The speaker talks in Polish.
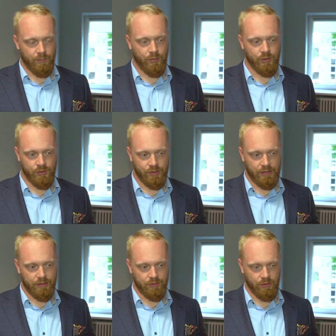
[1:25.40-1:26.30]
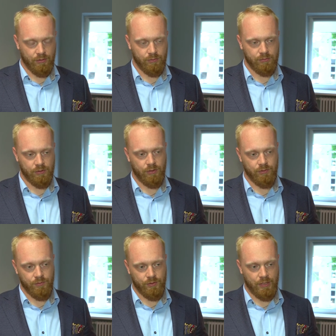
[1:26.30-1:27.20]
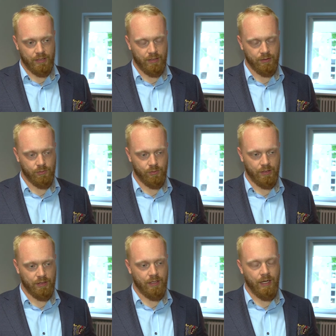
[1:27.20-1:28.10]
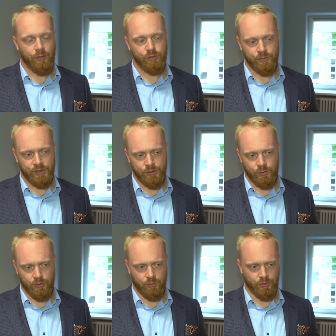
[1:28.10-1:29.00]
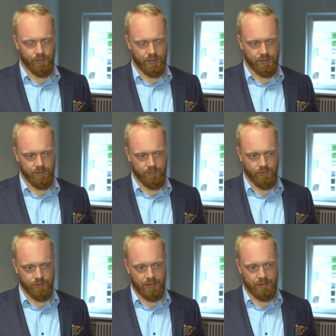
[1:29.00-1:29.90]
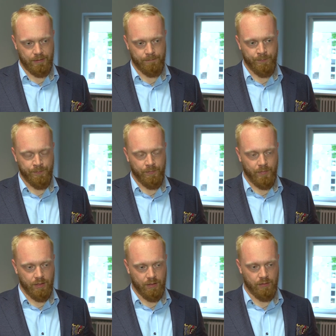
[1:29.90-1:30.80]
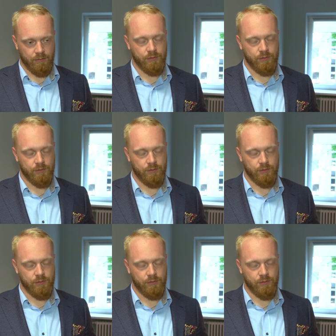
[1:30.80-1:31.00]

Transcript: pożądane są rozwiązania, które automatyzują procesy związane e,